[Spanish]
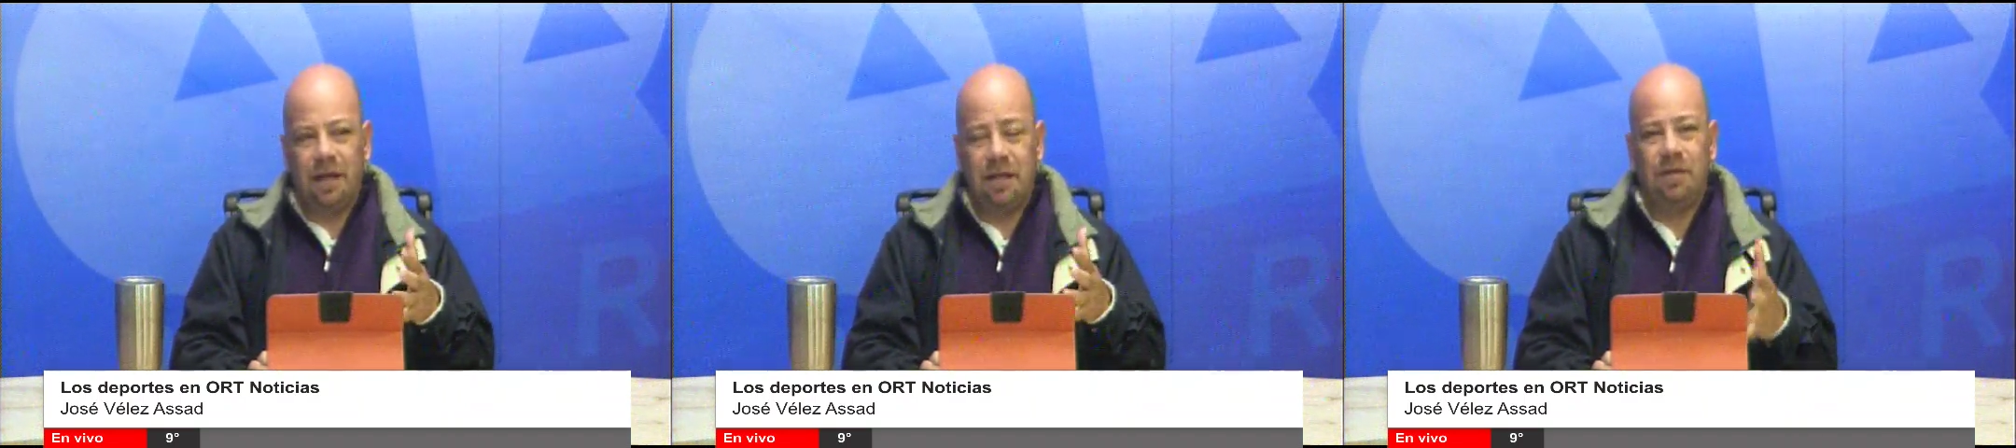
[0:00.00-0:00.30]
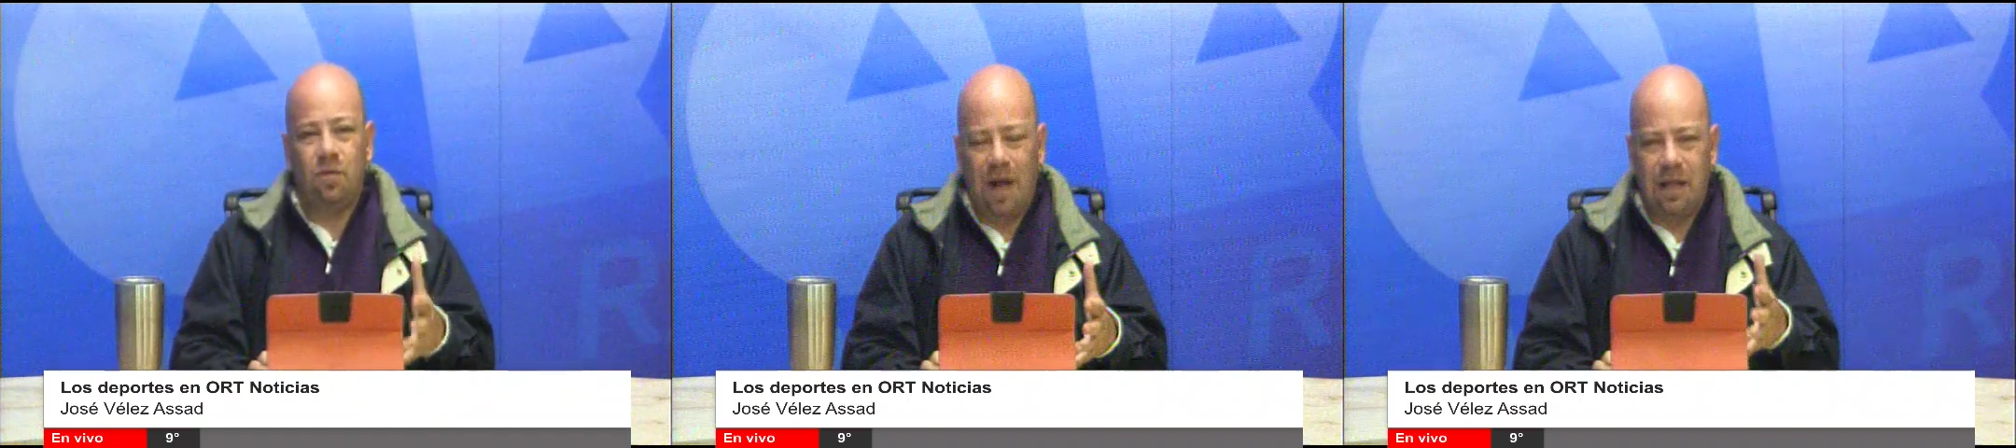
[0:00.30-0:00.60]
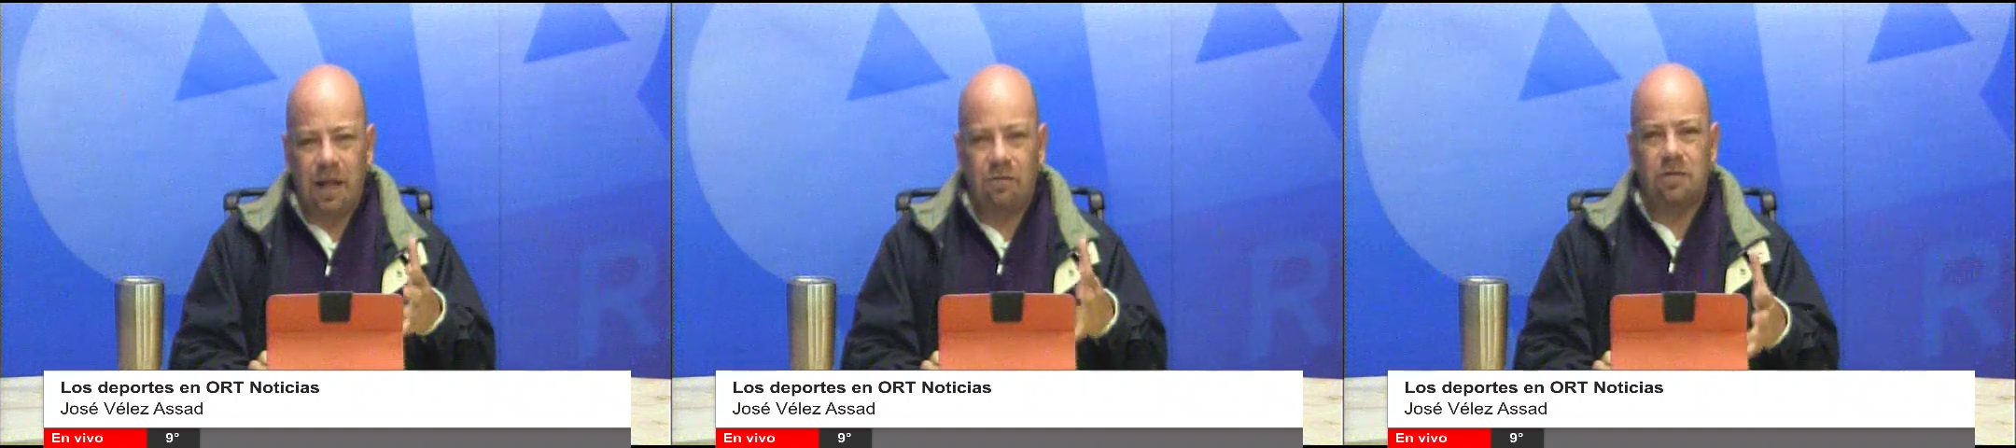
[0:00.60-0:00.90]

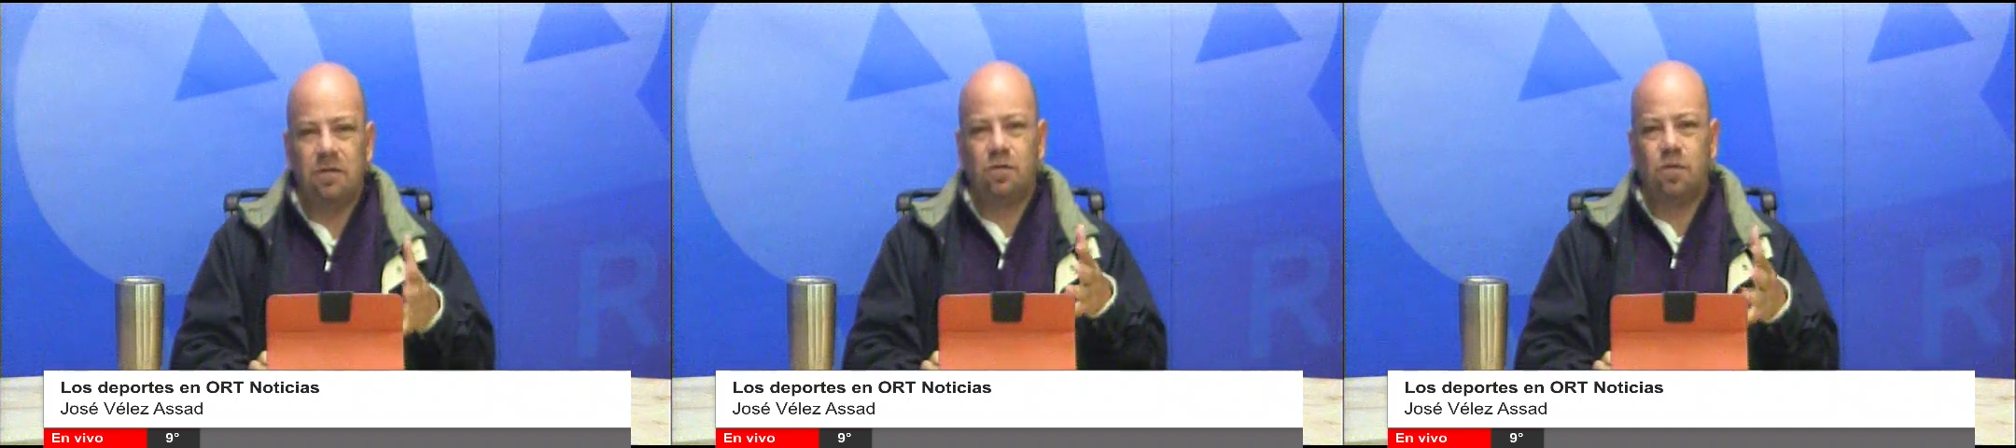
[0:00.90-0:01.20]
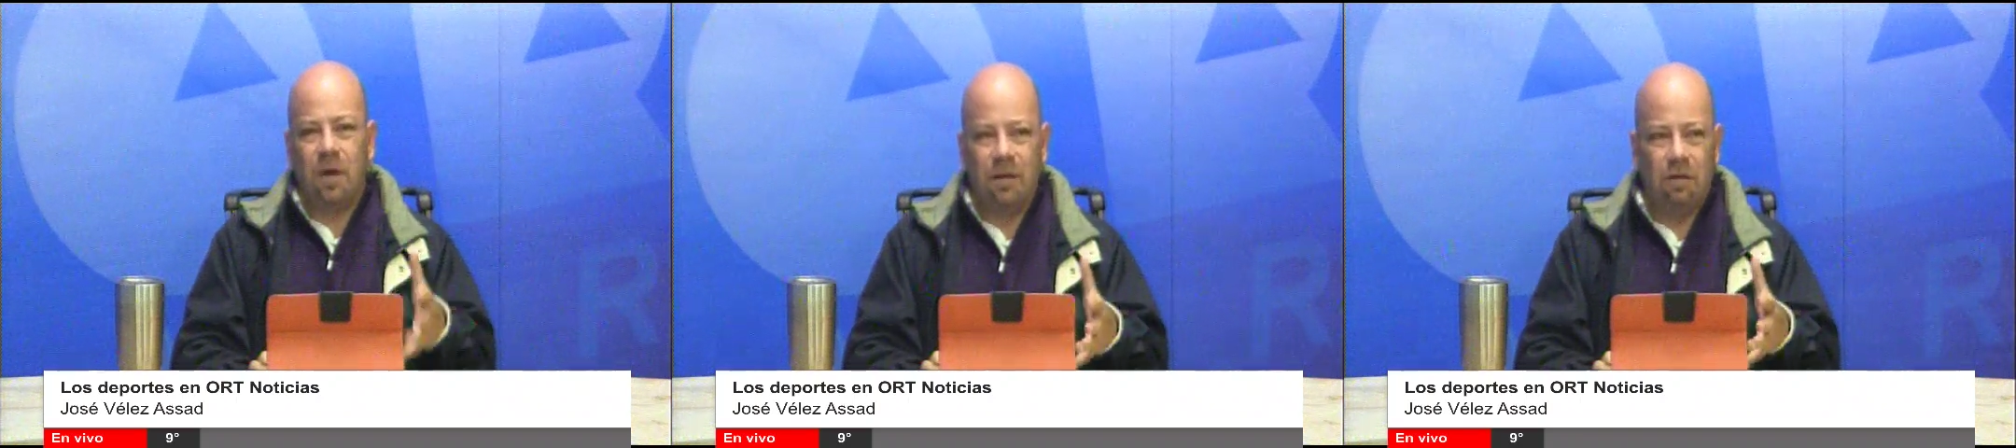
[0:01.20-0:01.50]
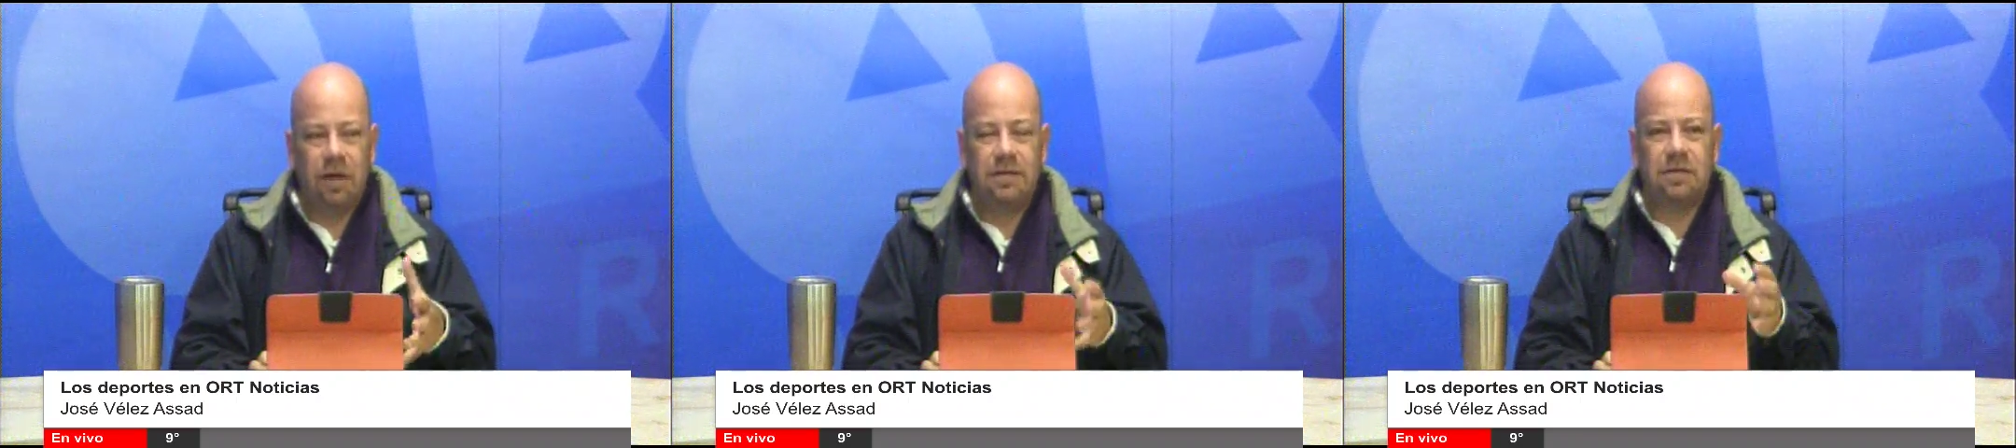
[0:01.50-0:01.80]
individual de algunos de los
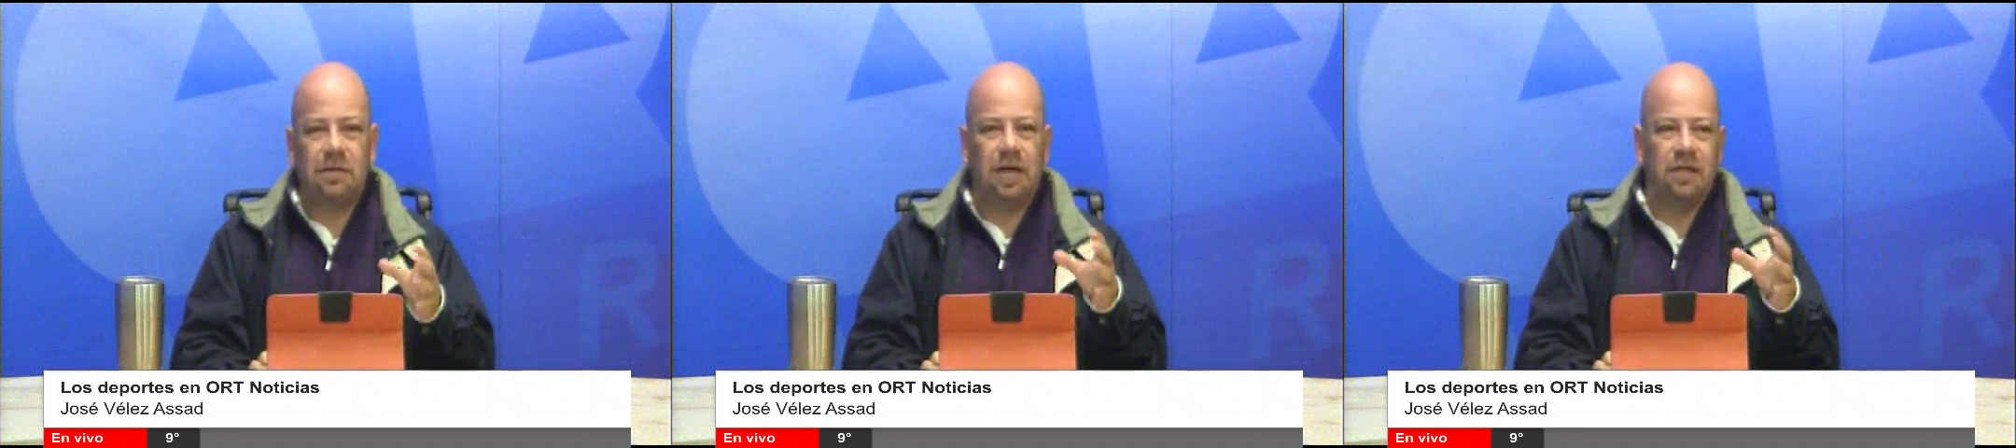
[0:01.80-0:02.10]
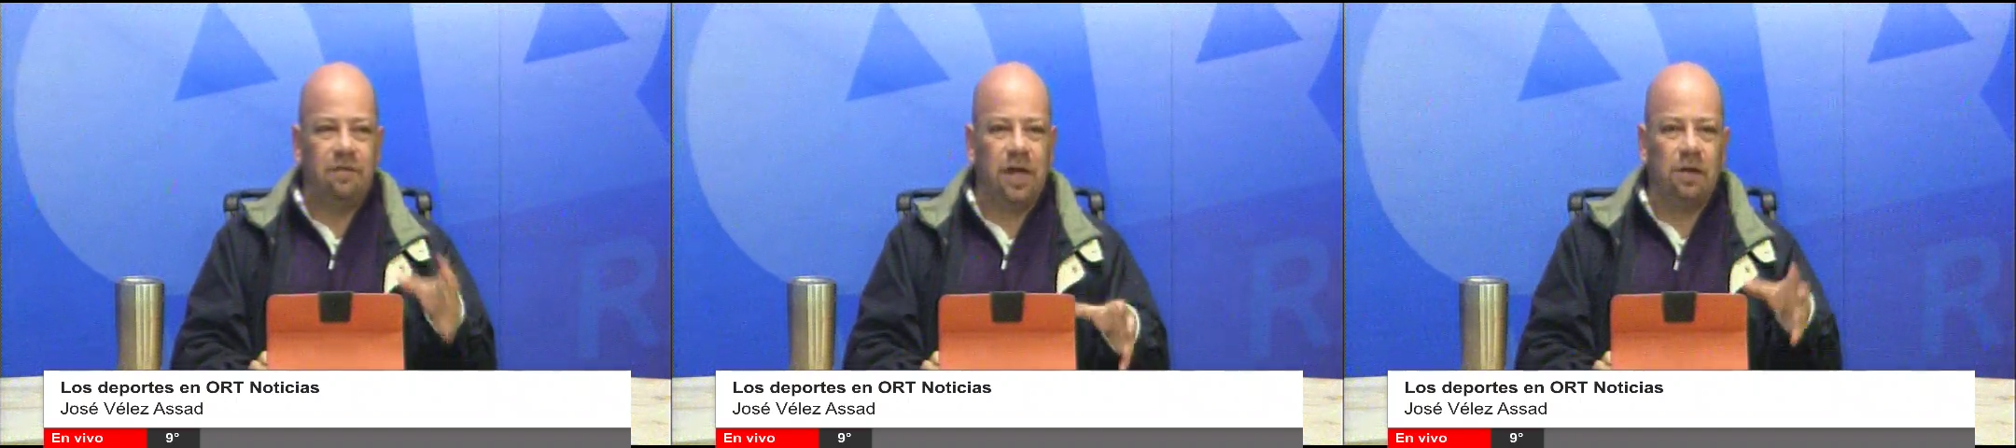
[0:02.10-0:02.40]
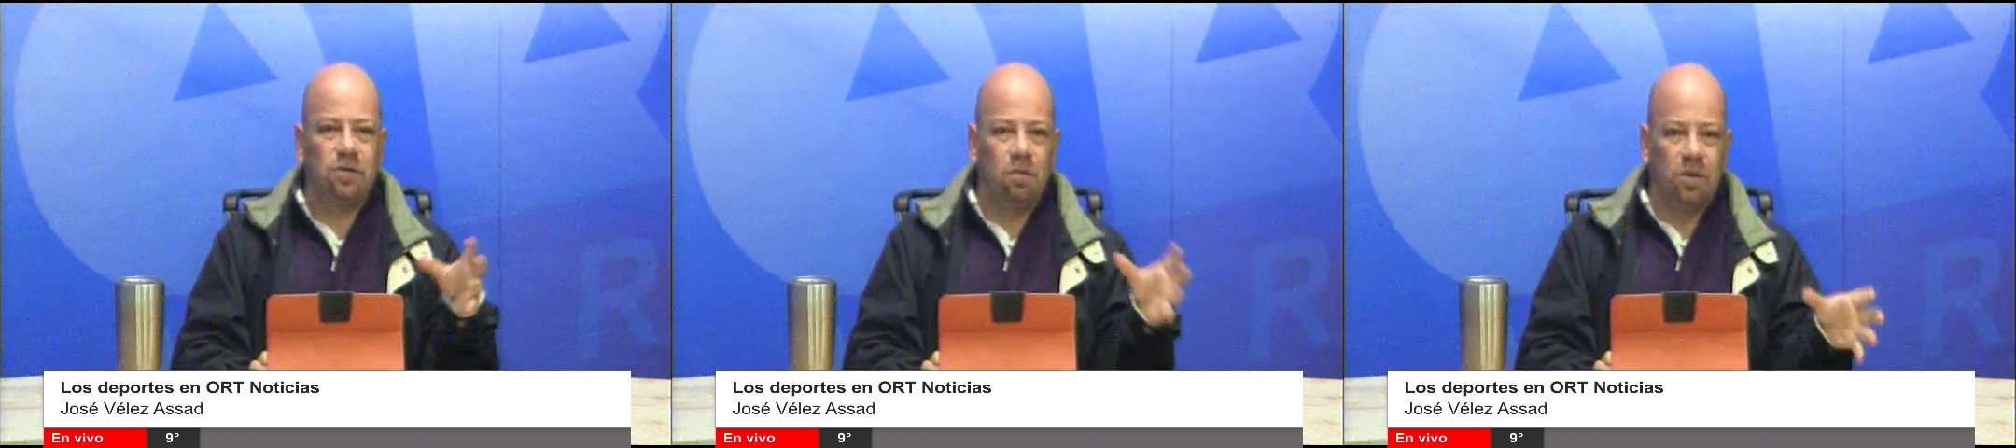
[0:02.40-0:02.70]
jugadores
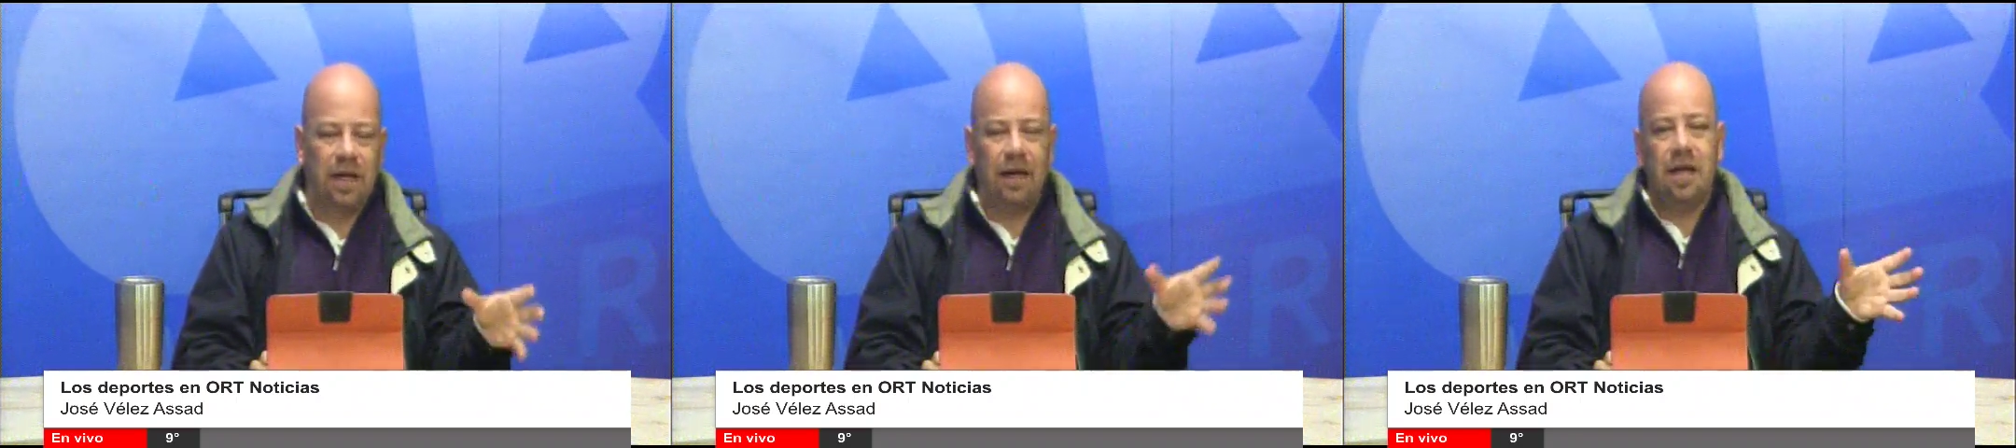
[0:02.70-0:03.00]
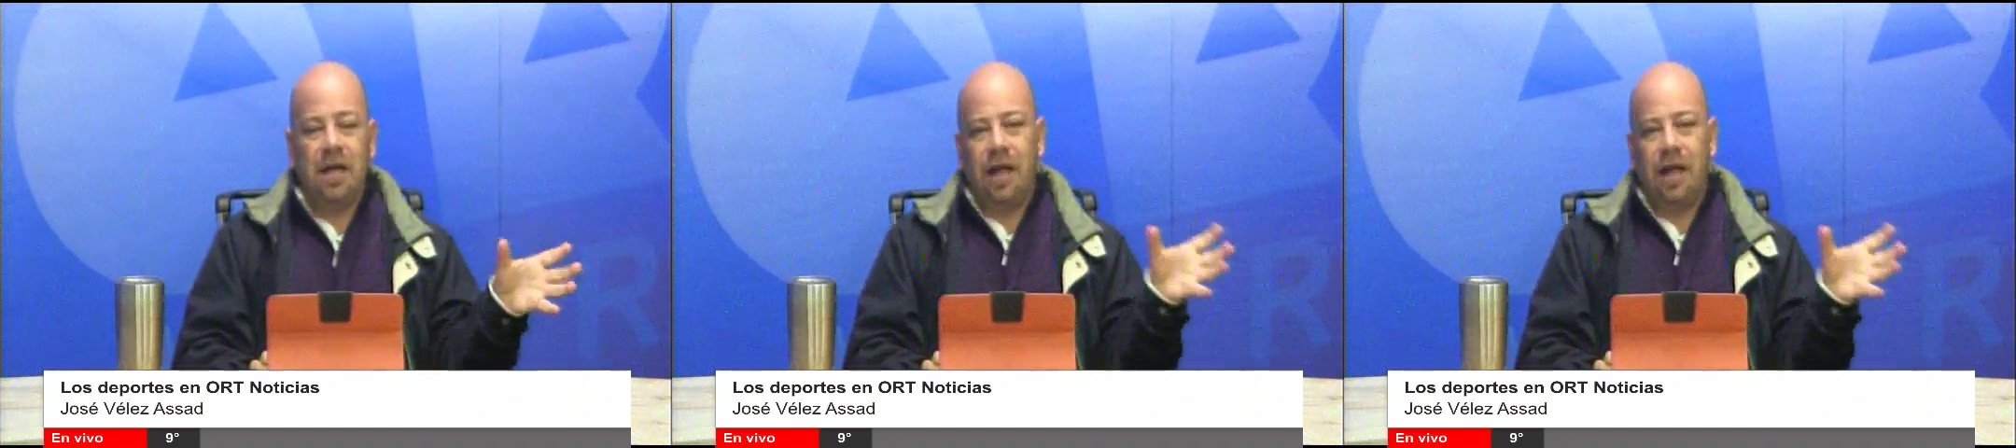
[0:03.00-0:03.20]
clasificados como tal